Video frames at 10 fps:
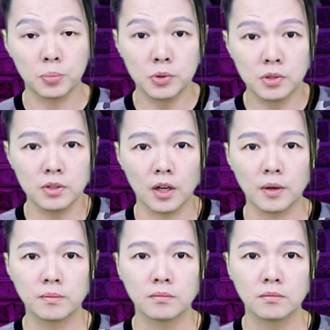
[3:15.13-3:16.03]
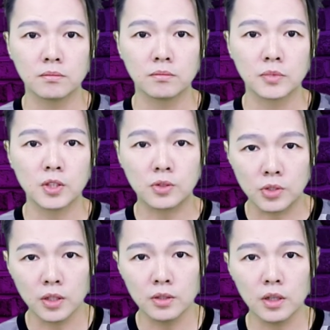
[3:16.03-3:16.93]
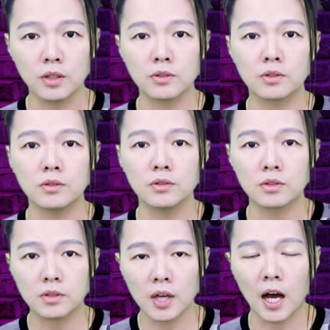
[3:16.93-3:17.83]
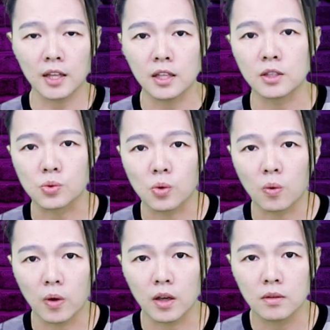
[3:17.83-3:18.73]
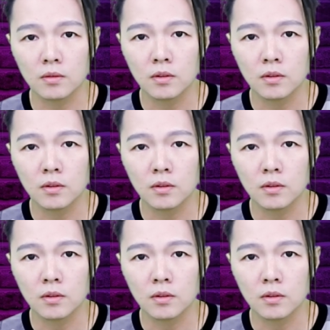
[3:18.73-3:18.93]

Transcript: 不是的，这真的是撒旦的作为。